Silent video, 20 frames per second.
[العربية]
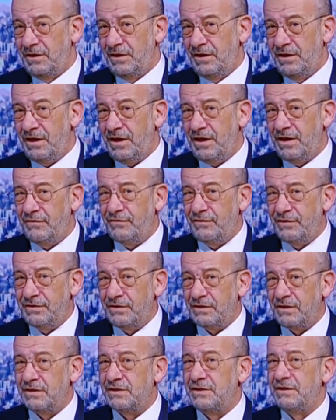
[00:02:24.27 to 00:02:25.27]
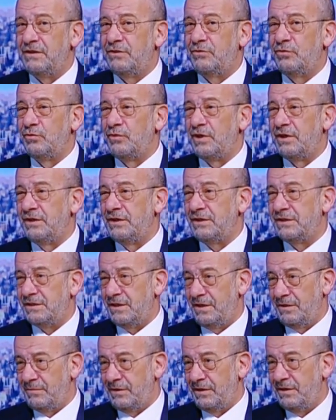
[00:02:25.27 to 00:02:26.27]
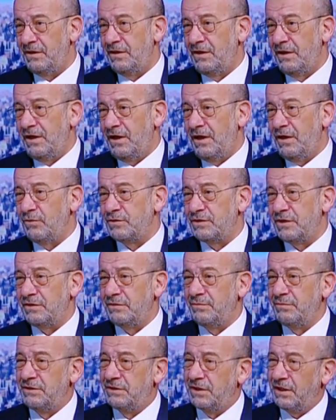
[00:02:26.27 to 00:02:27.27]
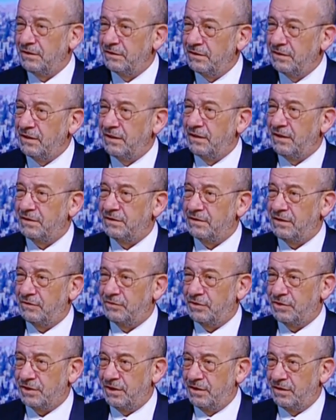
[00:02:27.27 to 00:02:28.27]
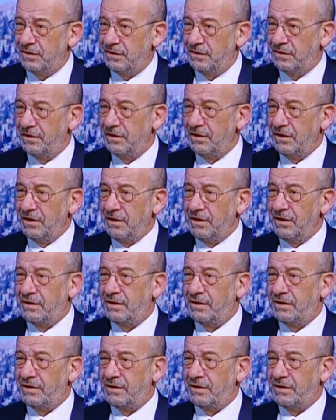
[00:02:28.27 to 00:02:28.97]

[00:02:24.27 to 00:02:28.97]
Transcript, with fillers: الآن في دراسة اكتوارية السابعة أوصت بتعديل الأقساط الشهرية نعم.